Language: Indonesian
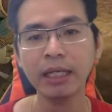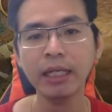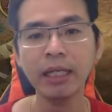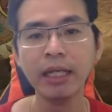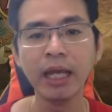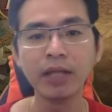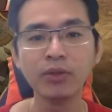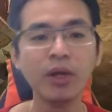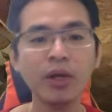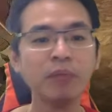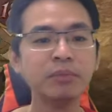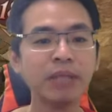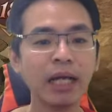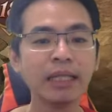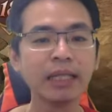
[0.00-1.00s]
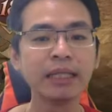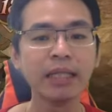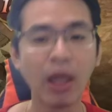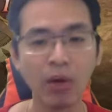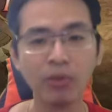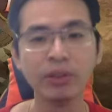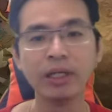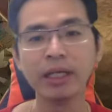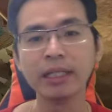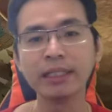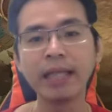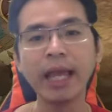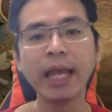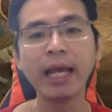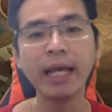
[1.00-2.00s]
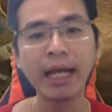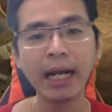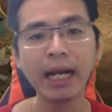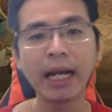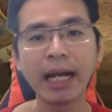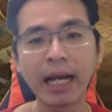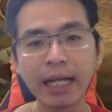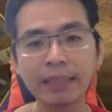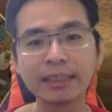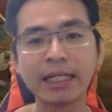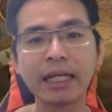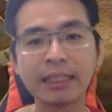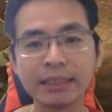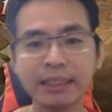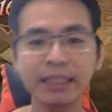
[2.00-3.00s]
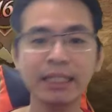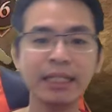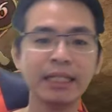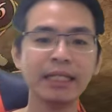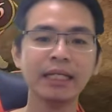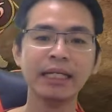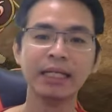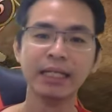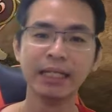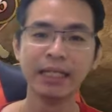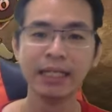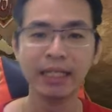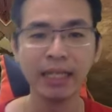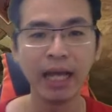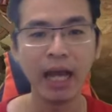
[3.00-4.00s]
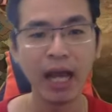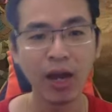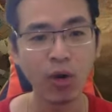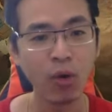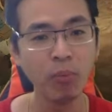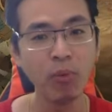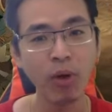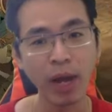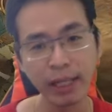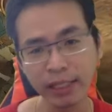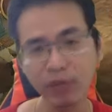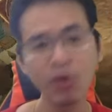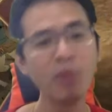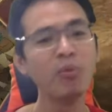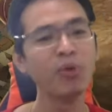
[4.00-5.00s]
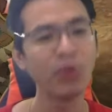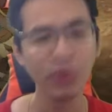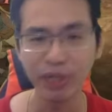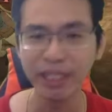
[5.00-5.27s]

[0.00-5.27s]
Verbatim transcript: Dia itu nggak bisa ngetown ya Tanker keras-keras sendiri Ya goblok aja gue mukul